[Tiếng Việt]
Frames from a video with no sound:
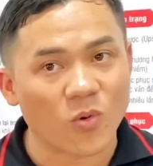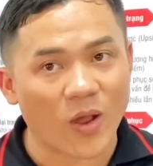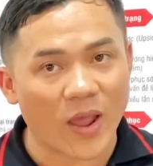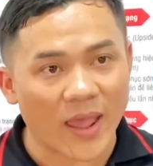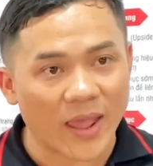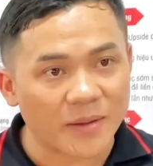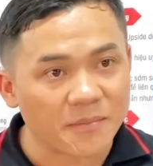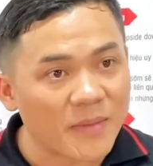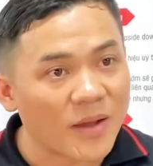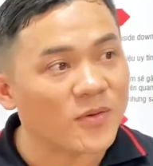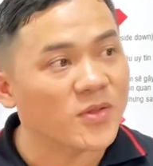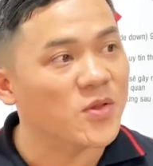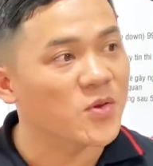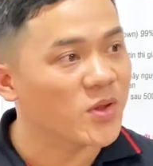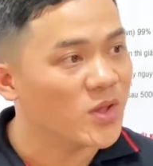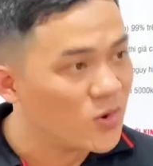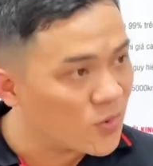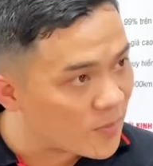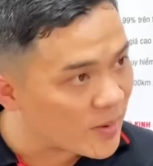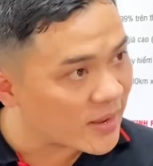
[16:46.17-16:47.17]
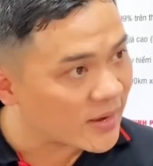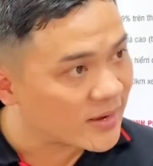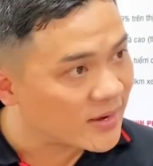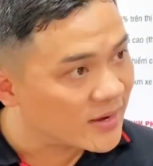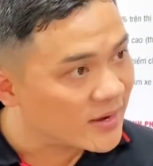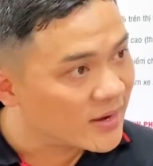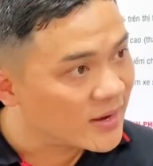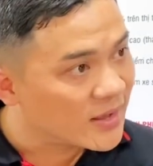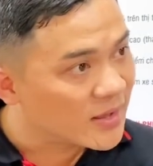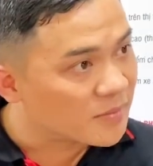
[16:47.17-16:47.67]
khoảng bao nhiêu km.
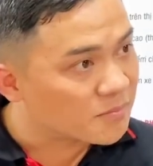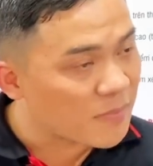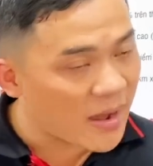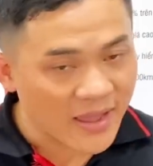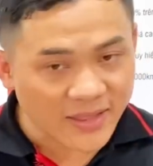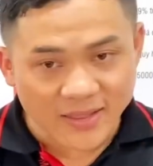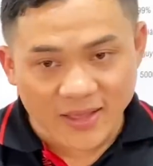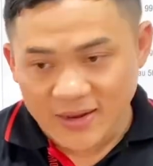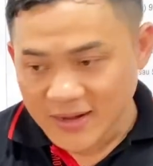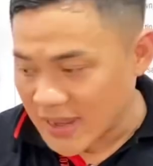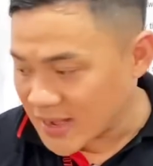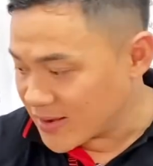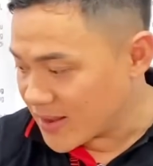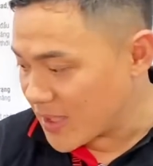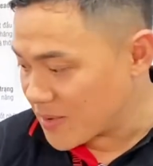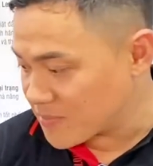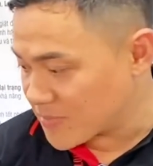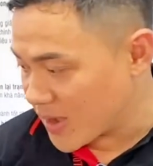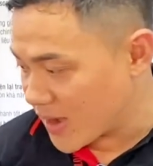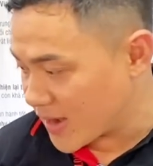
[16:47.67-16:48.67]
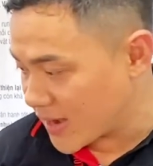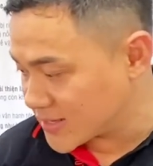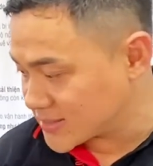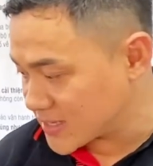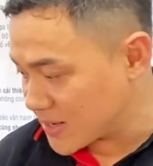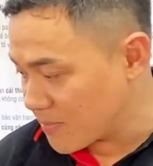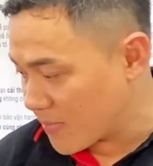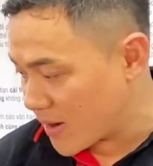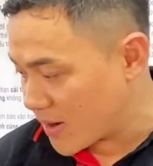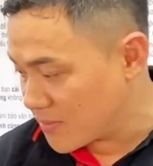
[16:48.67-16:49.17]
Bản thân lát nữa em cần anh
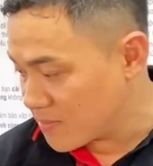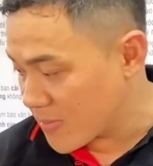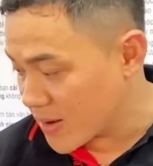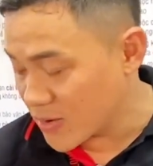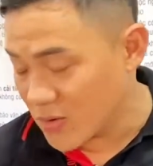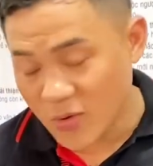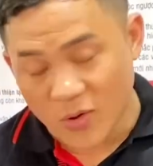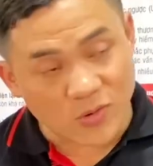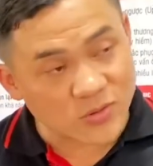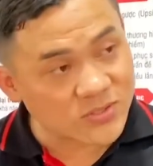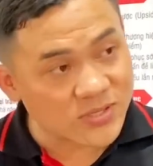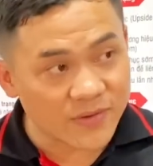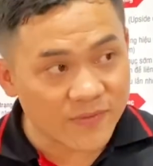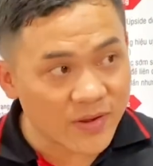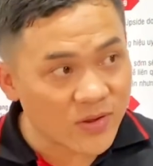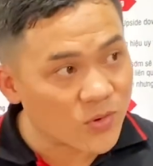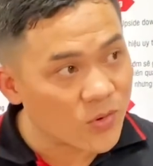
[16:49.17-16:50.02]
sẽ mở manual service